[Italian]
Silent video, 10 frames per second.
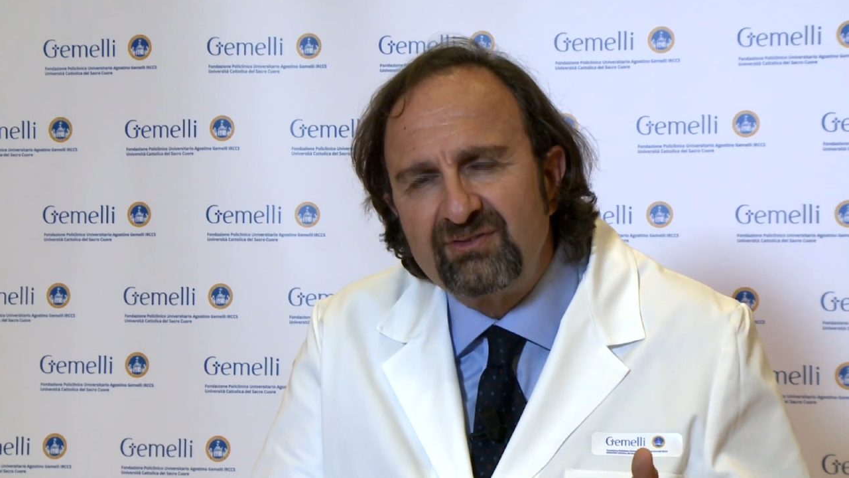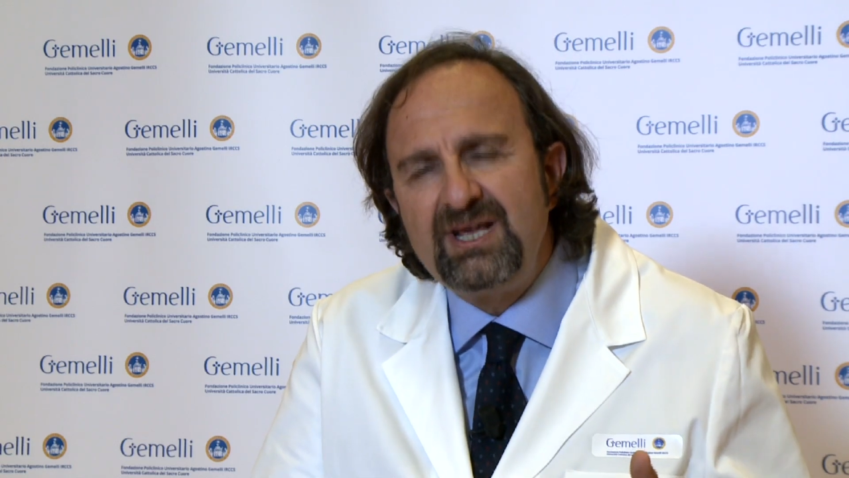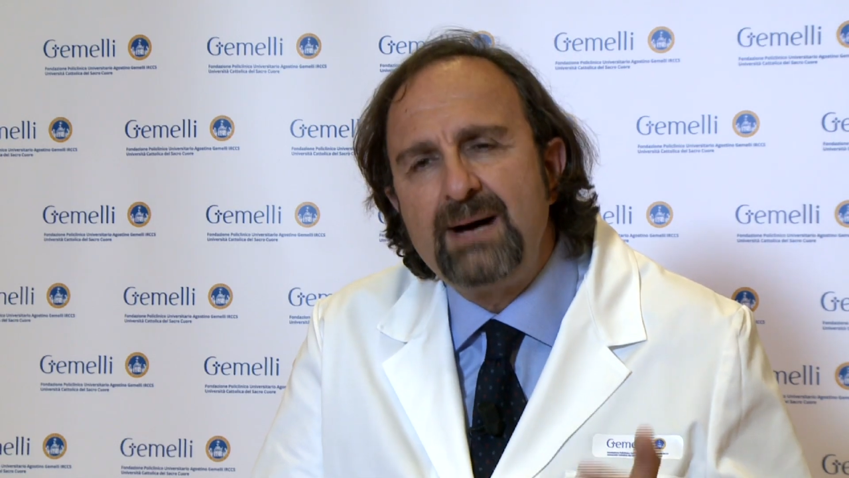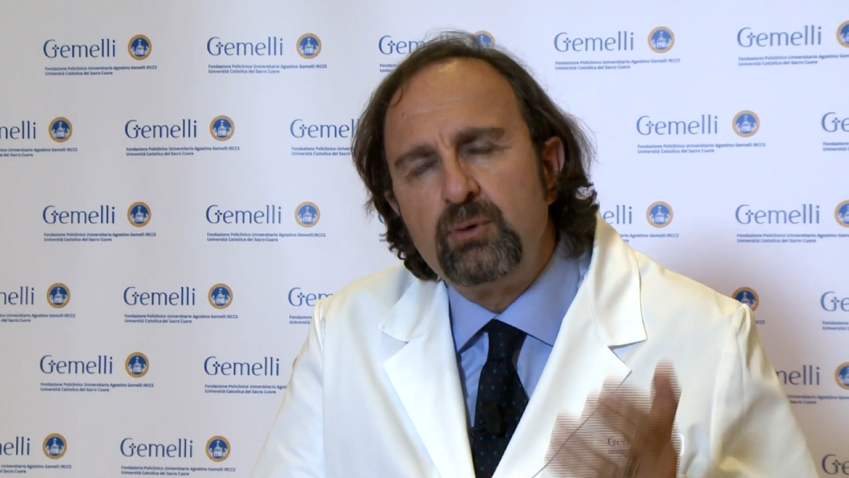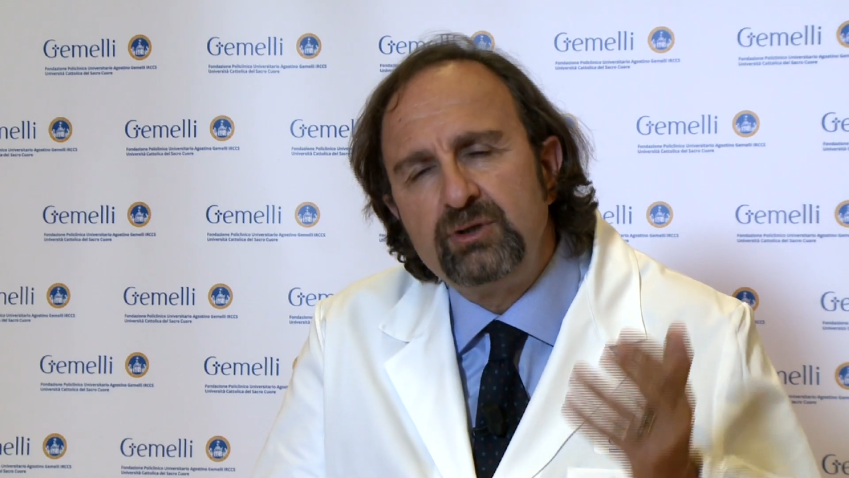
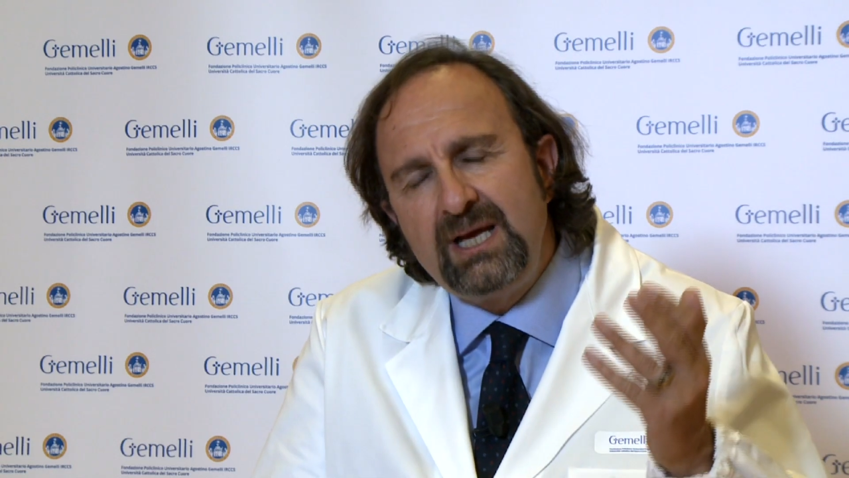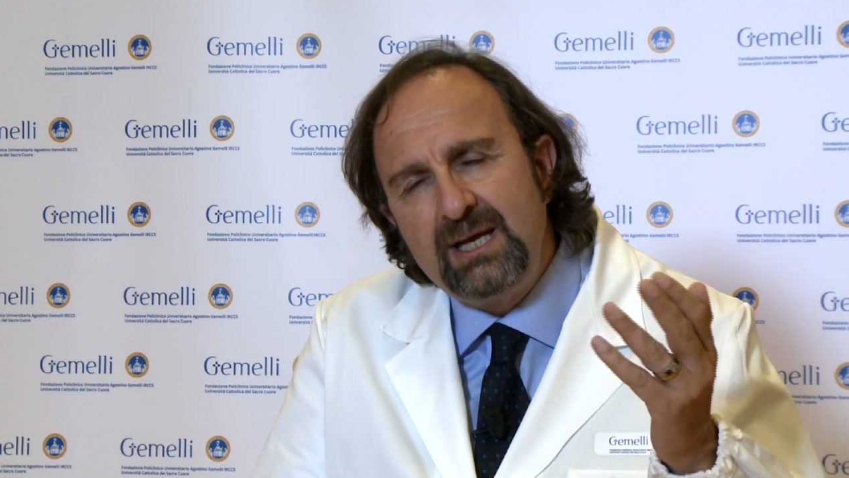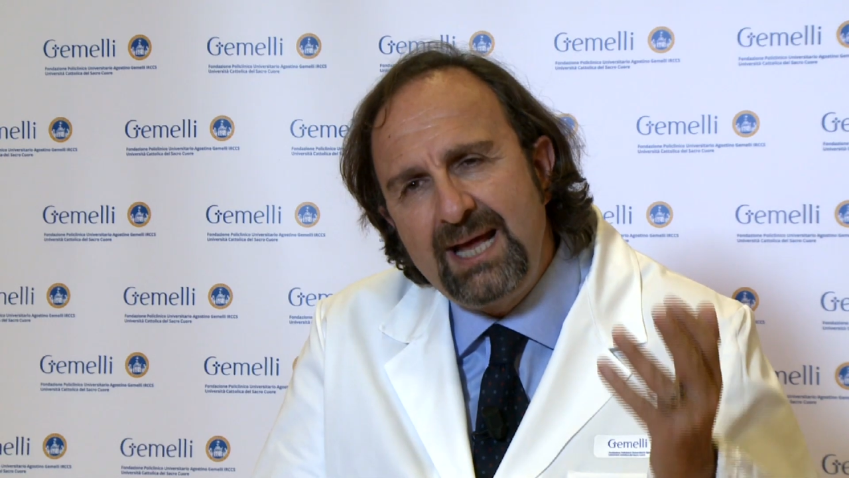siamo dei